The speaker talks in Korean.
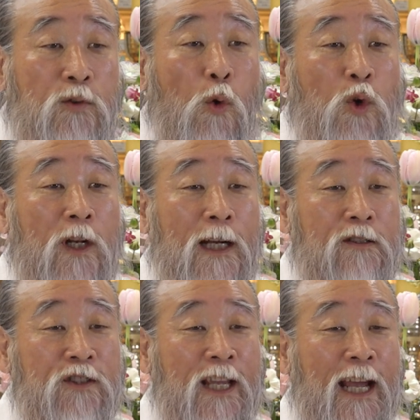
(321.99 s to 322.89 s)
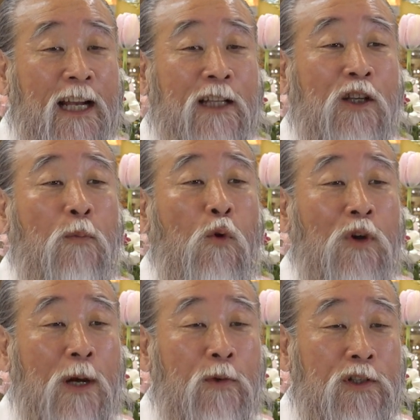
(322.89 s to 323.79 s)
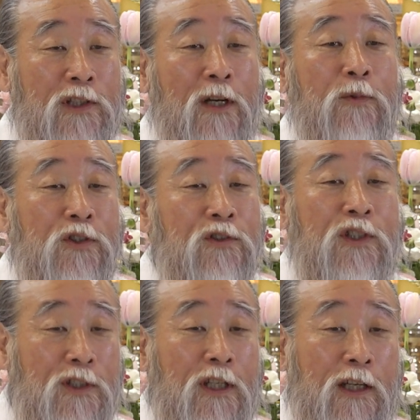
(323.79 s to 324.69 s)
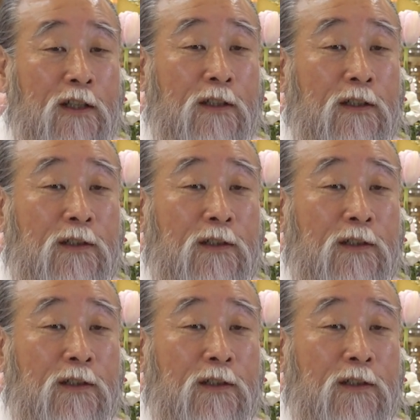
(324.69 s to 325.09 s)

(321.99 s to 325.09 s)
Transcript: 독일 가서 책 하나 더 보고 나면 그 사람이 선지식이에요.